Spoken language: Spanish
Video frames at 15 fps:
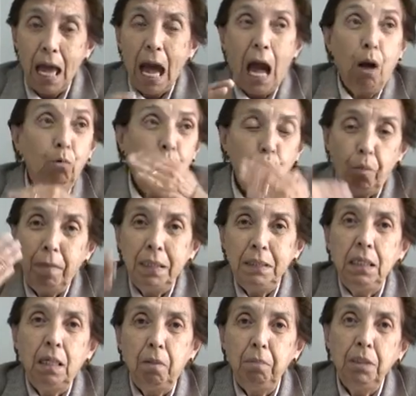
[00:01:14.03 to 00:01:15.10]

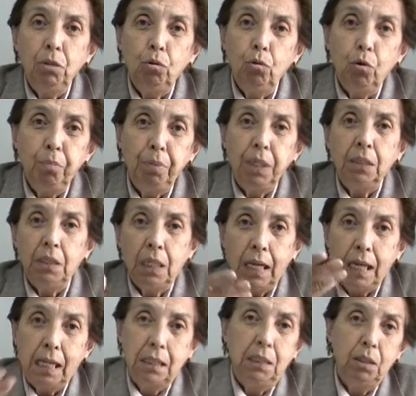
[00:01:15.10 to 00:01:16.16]
automáticamente uno piensa
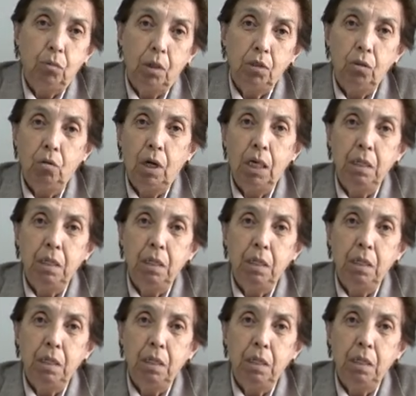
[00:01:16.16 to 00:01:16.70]
que la situación